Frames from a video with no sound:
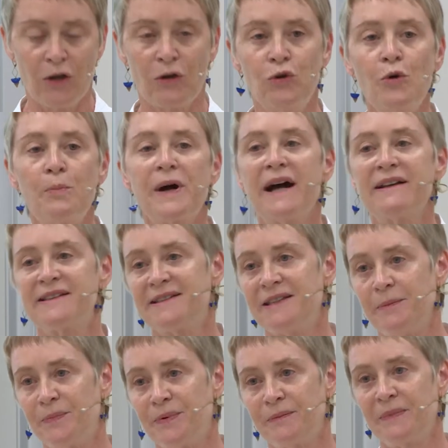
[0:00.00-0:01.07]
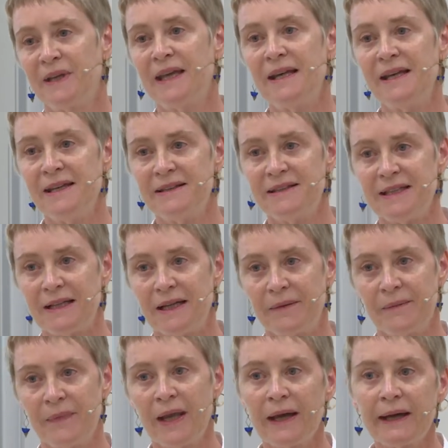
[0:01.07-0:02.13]
Le principe, quel est-il
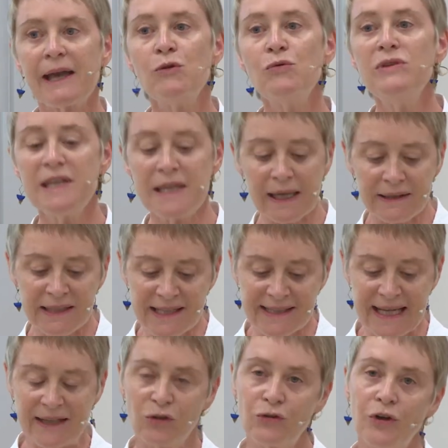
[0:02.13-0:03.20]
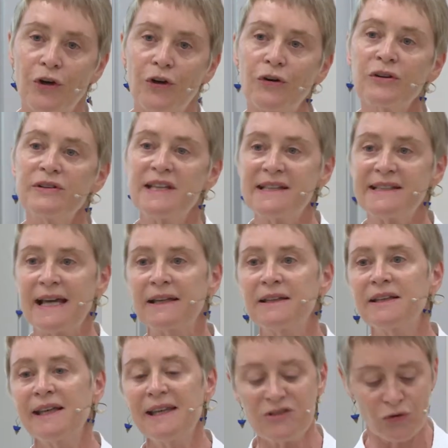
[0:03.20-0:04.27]
Réunir des acteurs, des
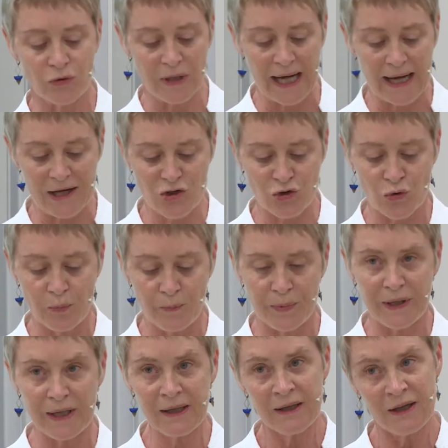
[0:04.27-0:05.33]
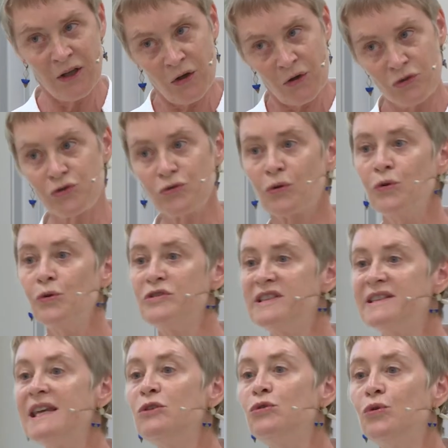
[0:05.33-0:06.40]
actrices de la HEP sur le
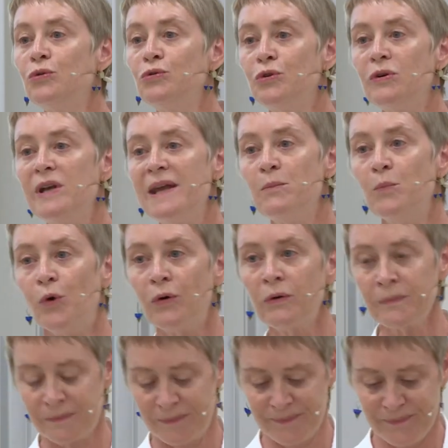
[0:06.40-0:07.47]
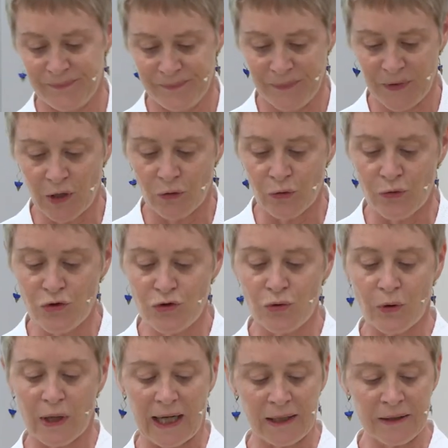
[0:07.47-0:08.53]
site de Delémont, dans le
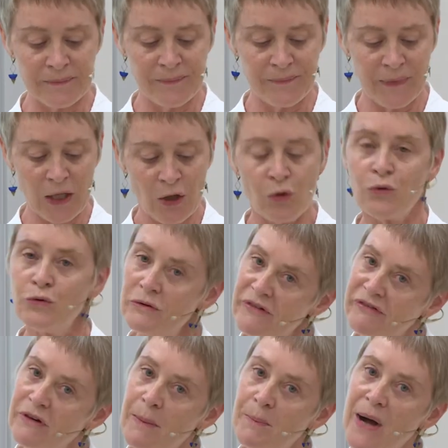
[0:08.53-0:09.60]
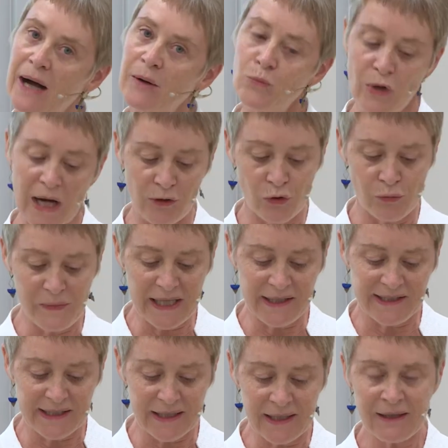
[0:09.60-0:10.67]
Jura, une fois par mois le
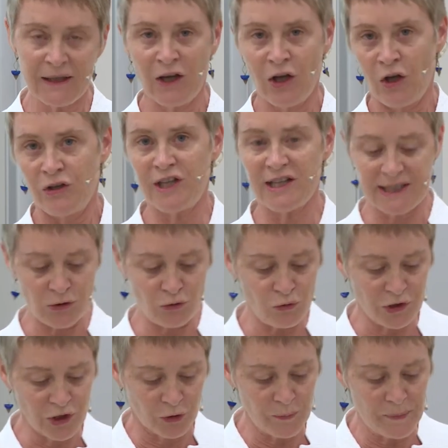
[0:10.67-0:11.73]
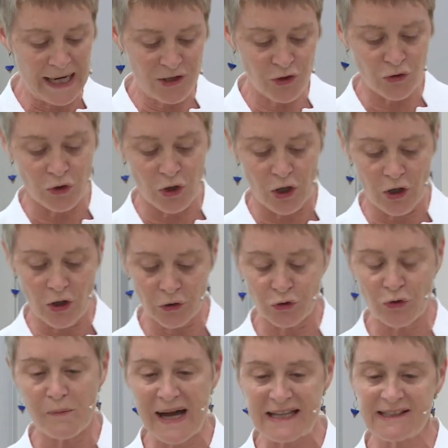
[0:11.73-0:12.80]
midi, des étudiants de bachelor,
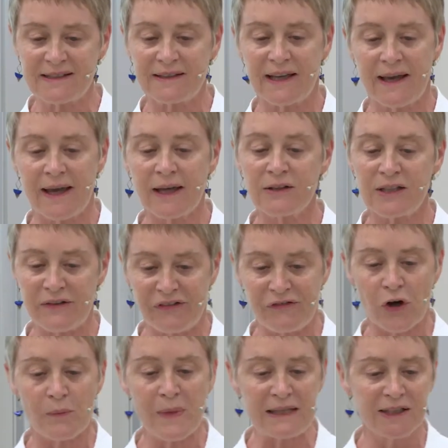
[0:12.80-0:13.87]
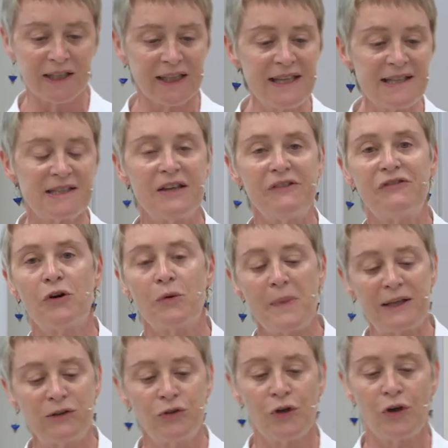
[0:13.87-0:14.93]
de master, des formatrices, des
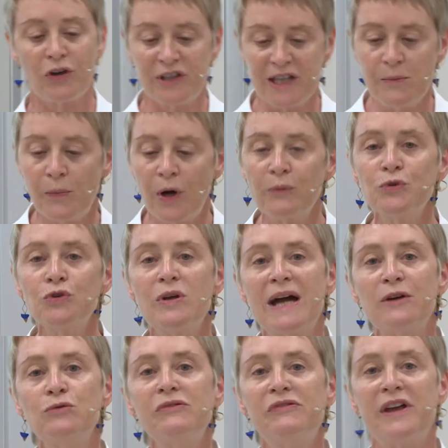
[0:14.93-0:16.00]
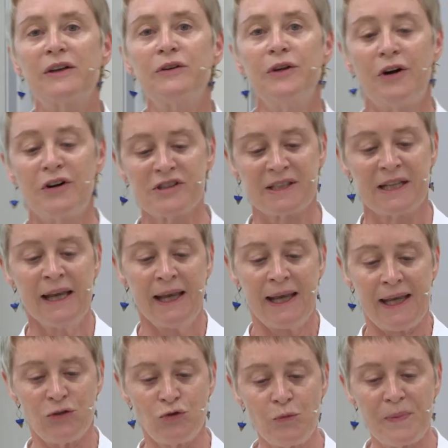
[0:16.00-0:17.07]
formateurs, des membres de la gouvernance
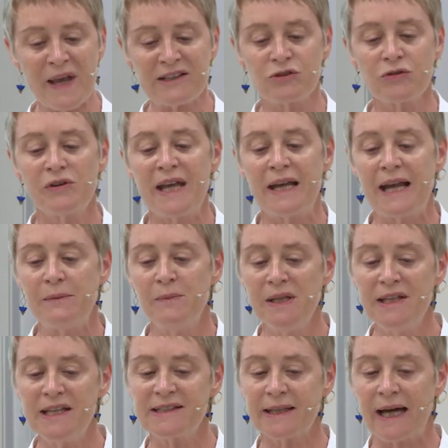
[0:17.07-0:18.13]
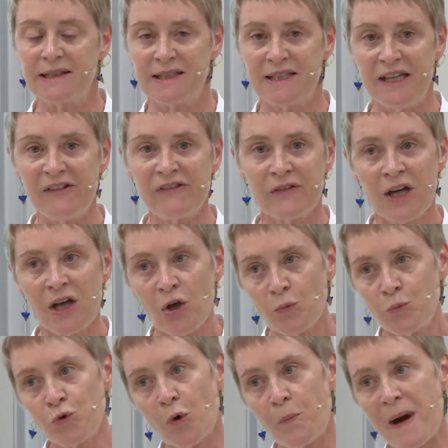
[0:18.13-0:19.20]
et du personnel administratif
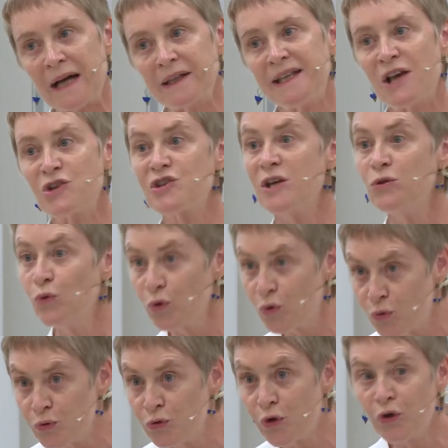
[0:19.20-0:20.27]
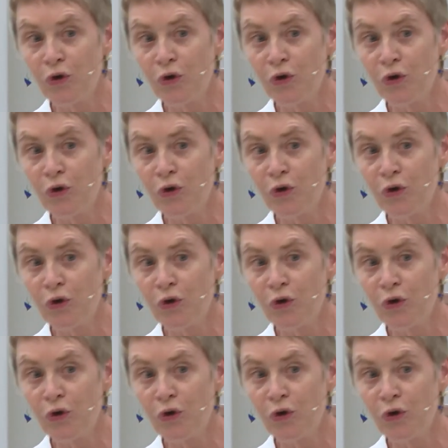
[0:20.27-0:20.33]
pour partager nos coups de